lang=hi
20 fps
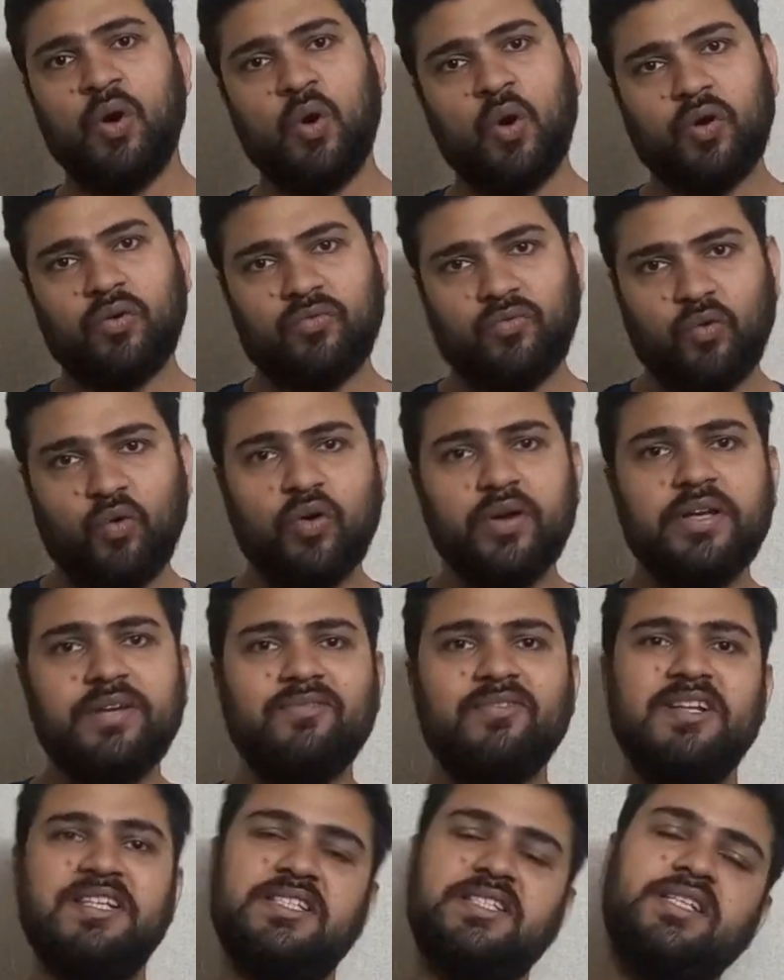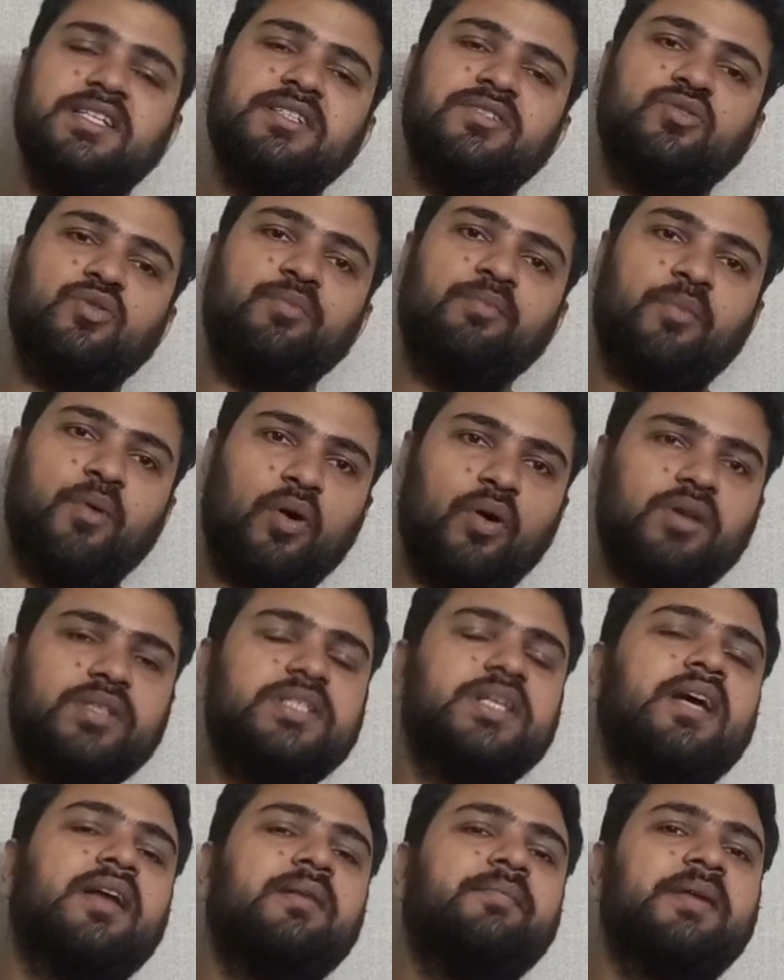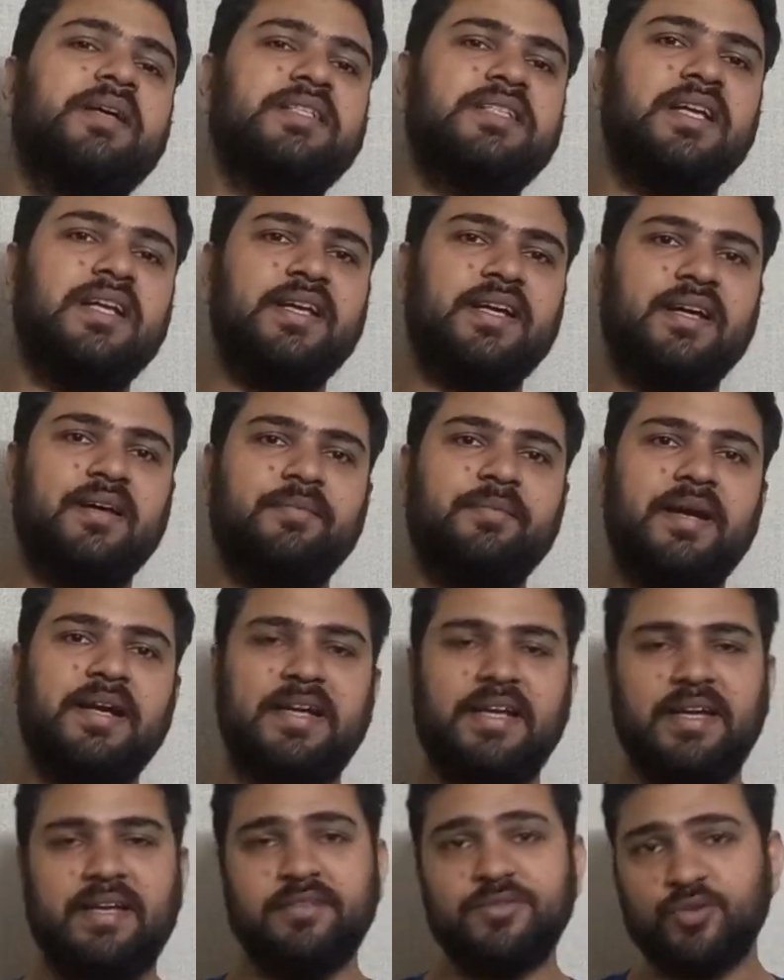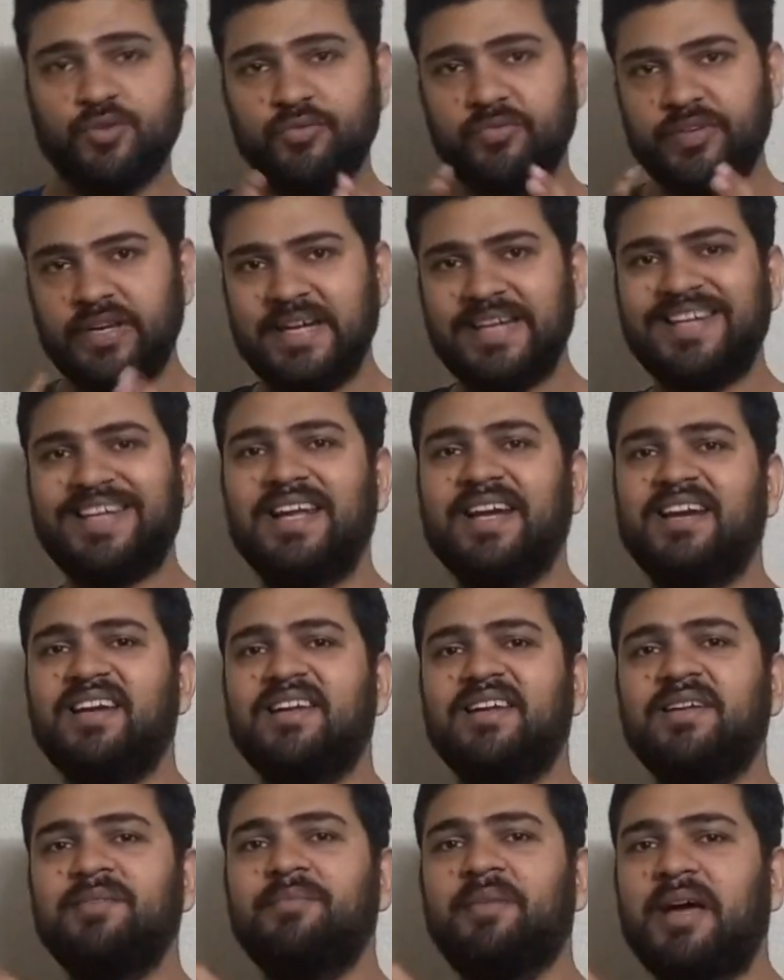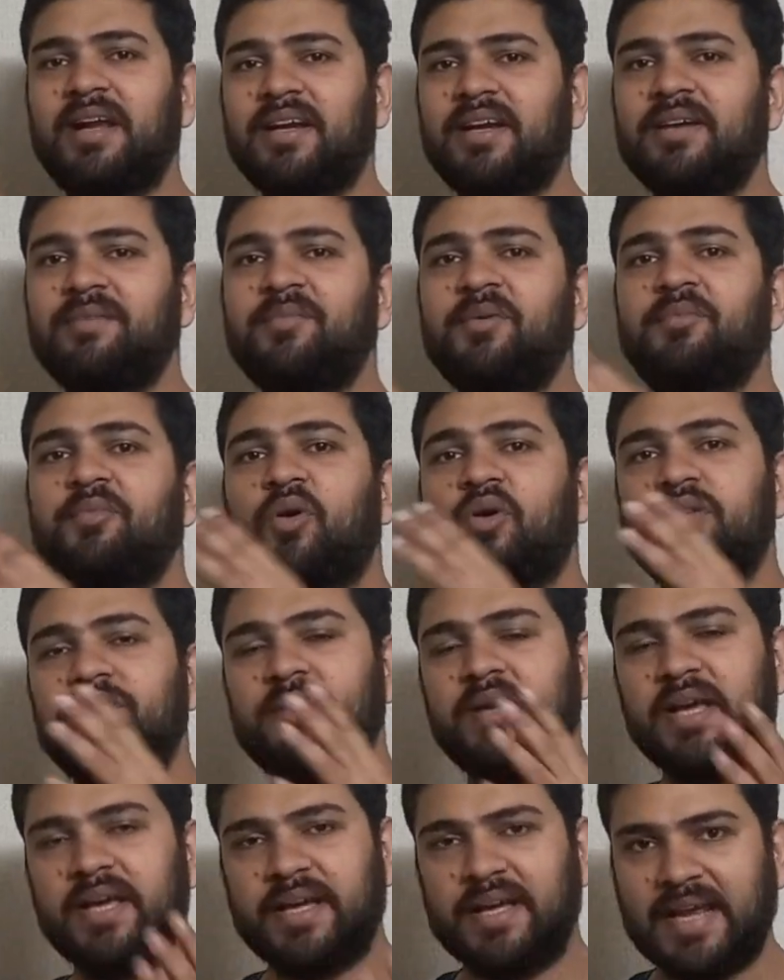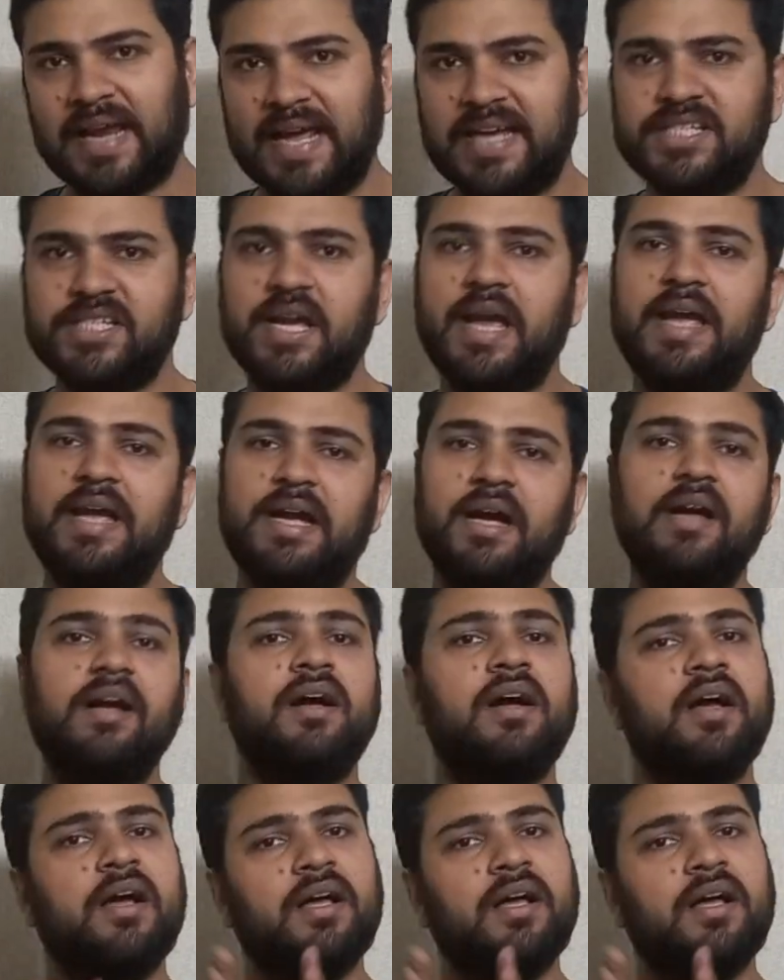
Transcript: और वो इन्वेस्टर्स जो बहुत सारा पैसा लेकर बैठे हैं जो वेट कर रहे हैं कि मार्केट में बहुत बड़ा क्रैश आएगा